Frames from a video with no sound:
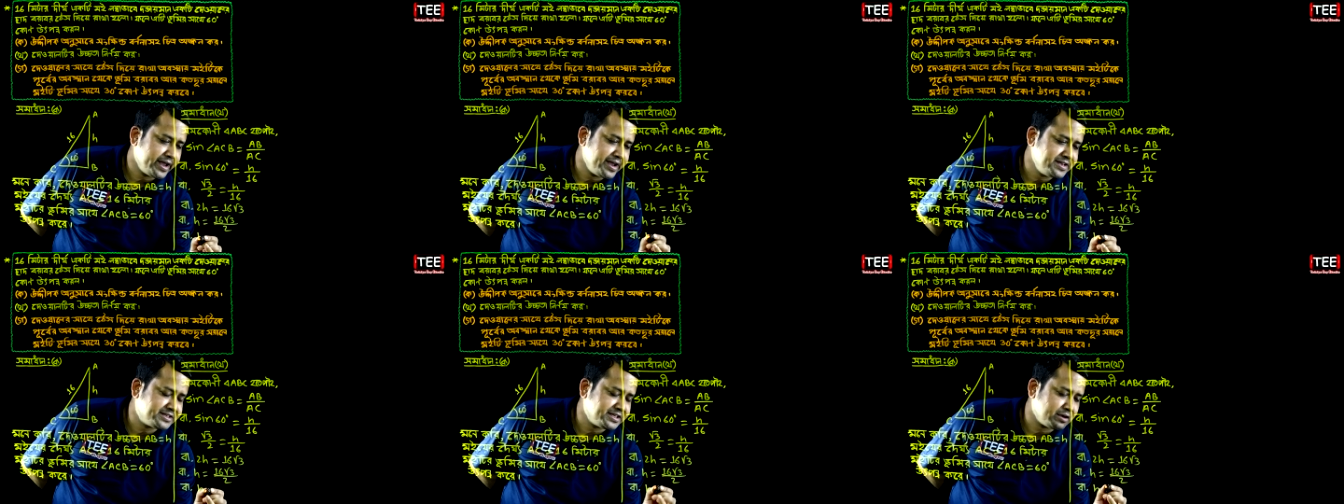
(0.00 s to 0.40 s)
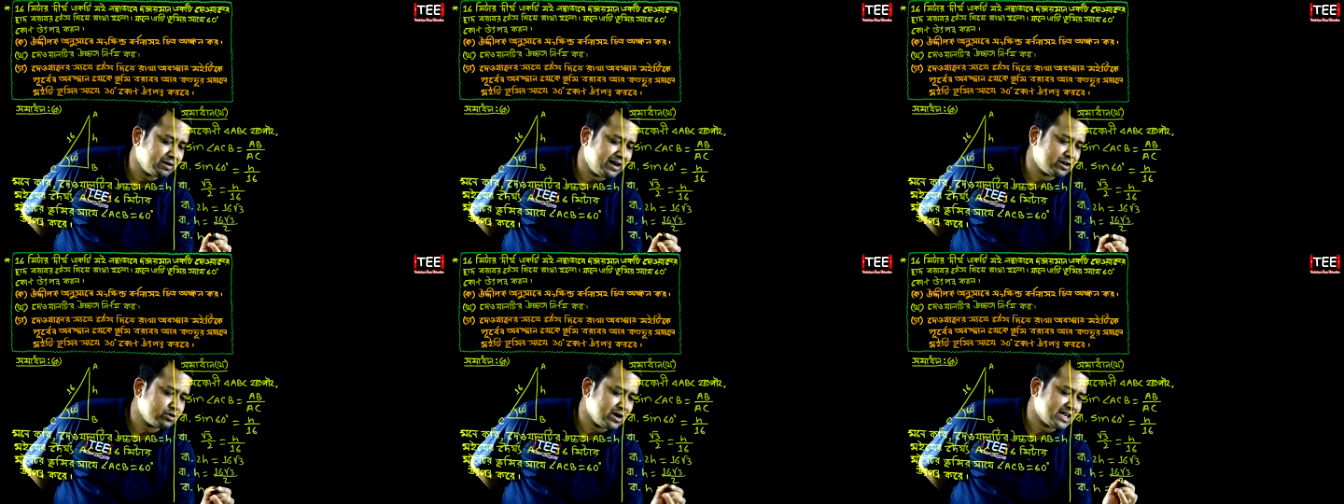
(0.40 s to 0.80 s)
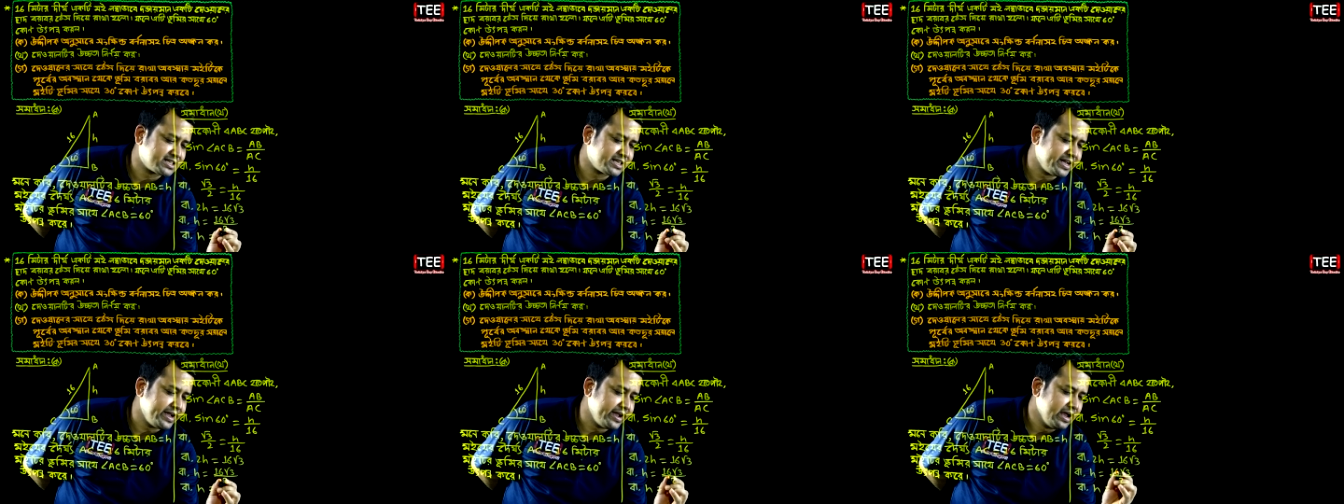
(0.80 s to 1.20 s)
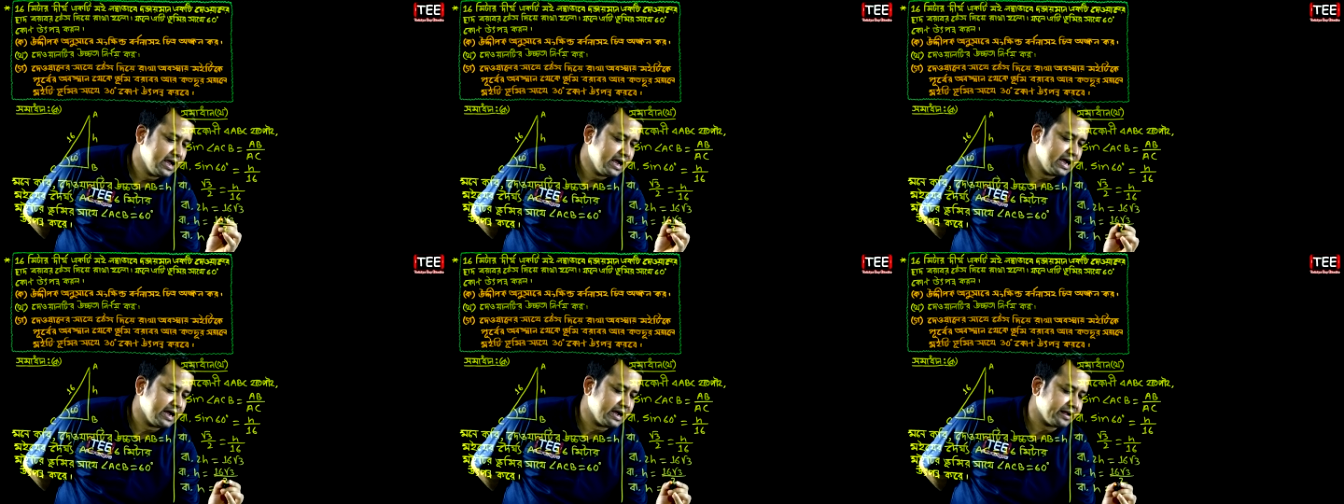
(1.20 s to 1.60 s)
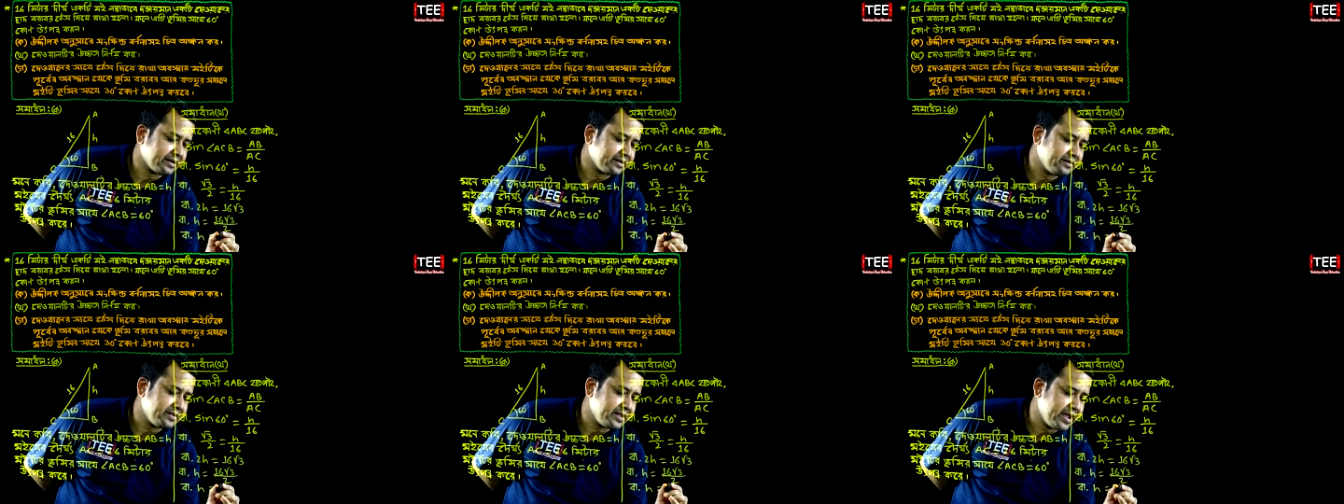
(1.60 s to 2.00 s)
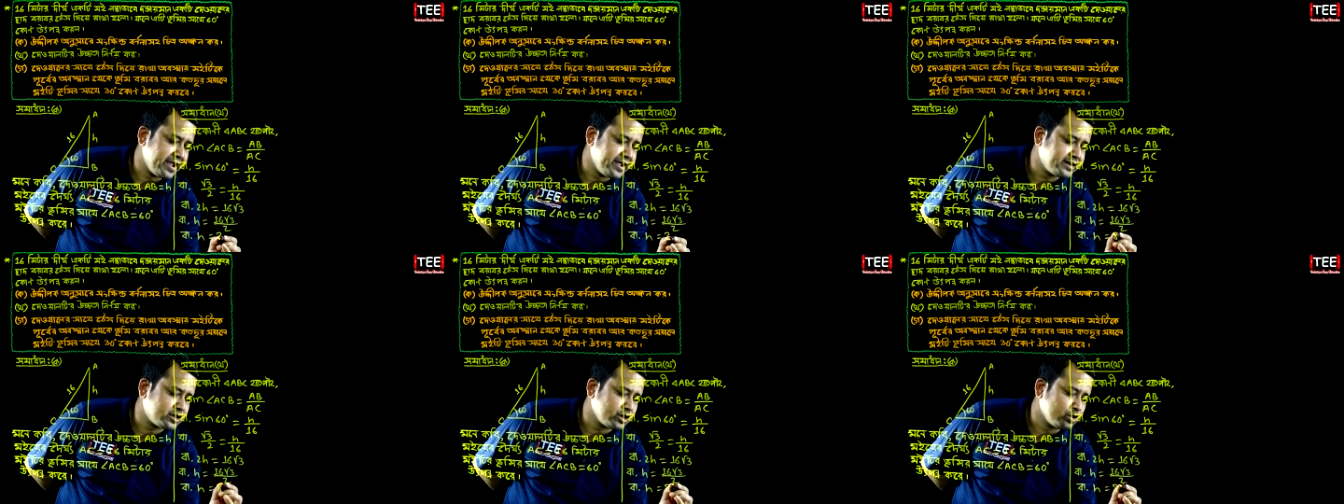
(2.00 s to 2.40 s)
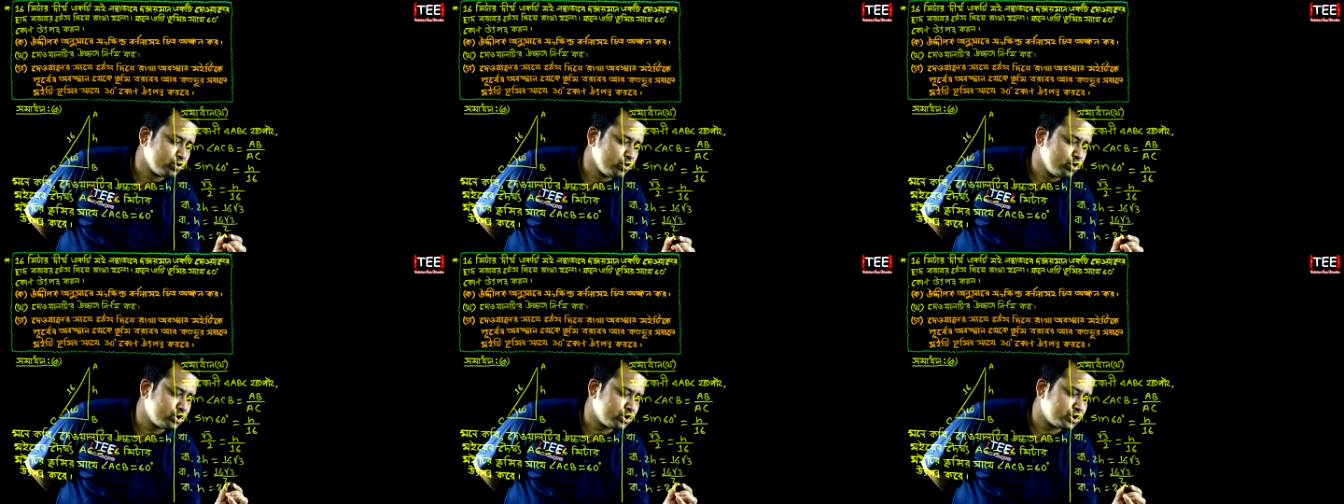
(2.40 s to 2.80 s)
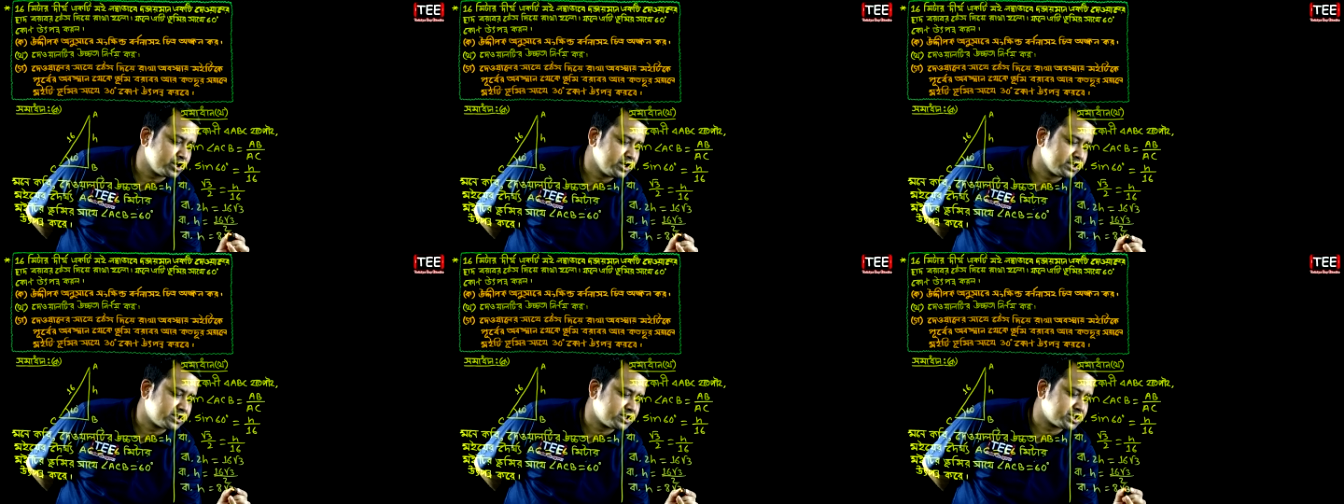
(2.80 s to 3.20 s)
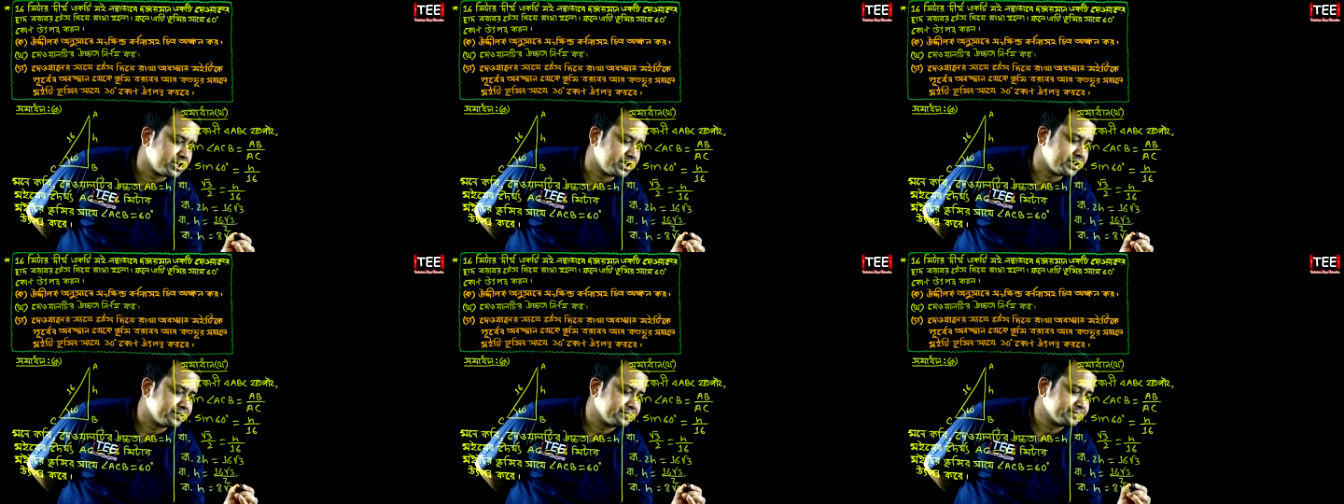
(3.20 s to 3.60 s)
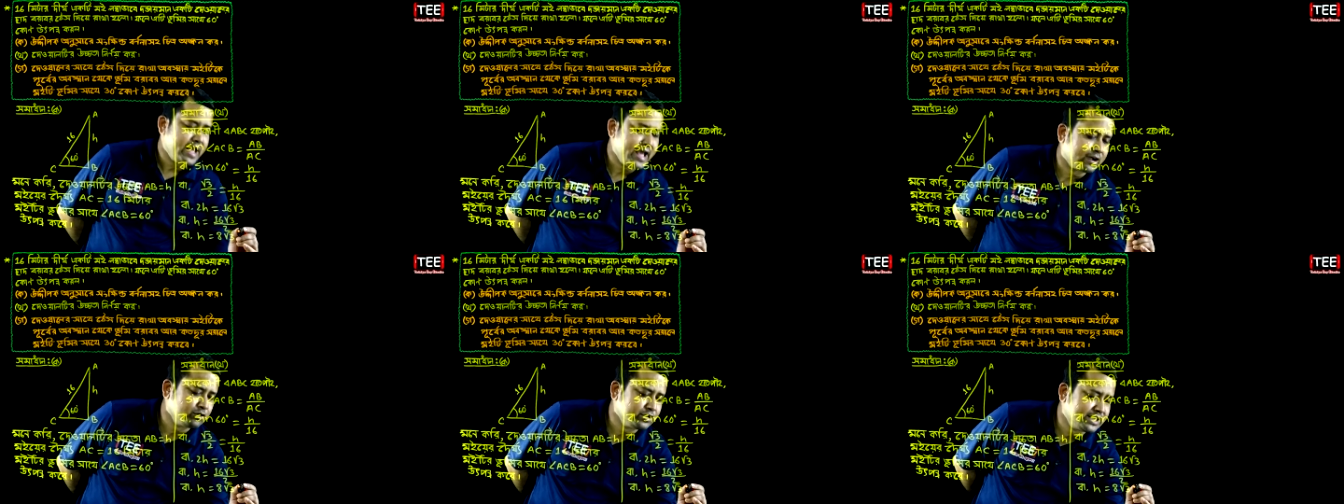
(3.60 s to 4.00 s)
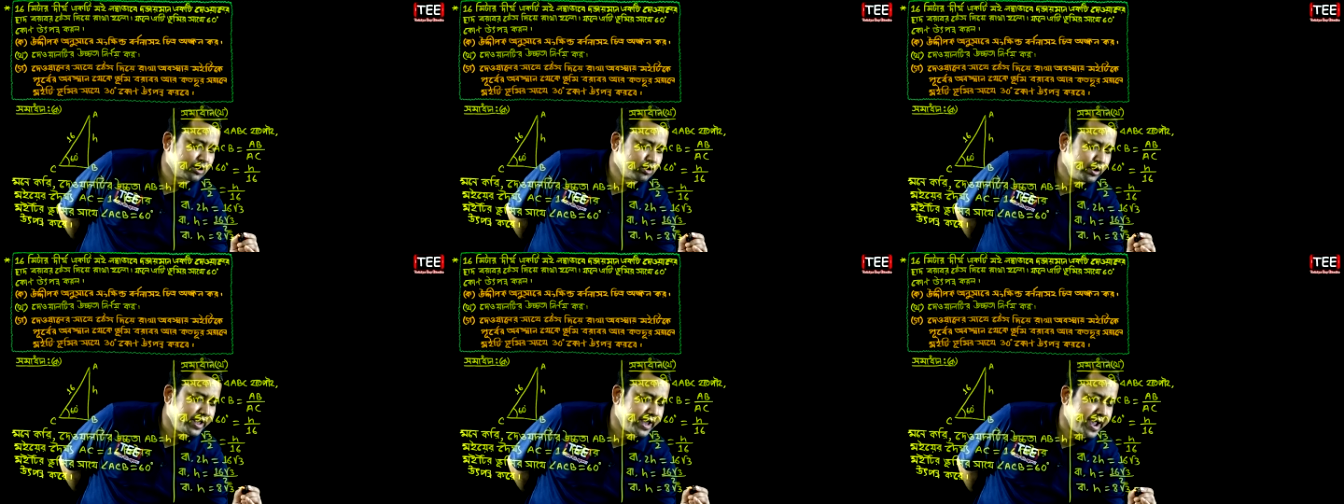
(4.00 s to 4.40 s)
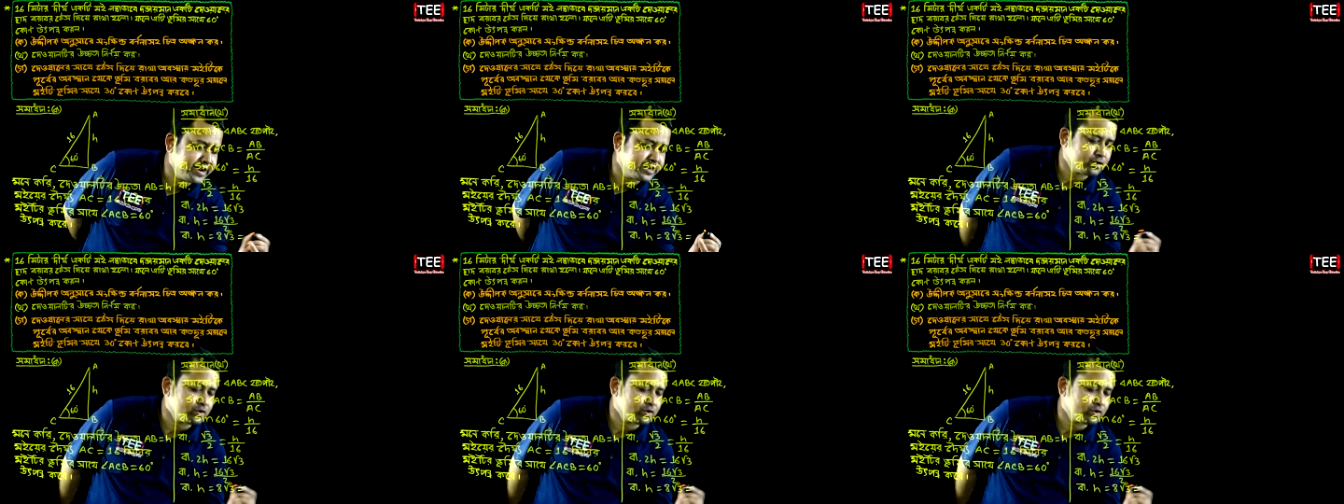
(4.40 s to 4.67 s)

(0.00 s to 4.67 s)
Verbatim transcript: এইচ ইকুয়াল টু আসে এইট রুট থ্রি এখন দেখো এইট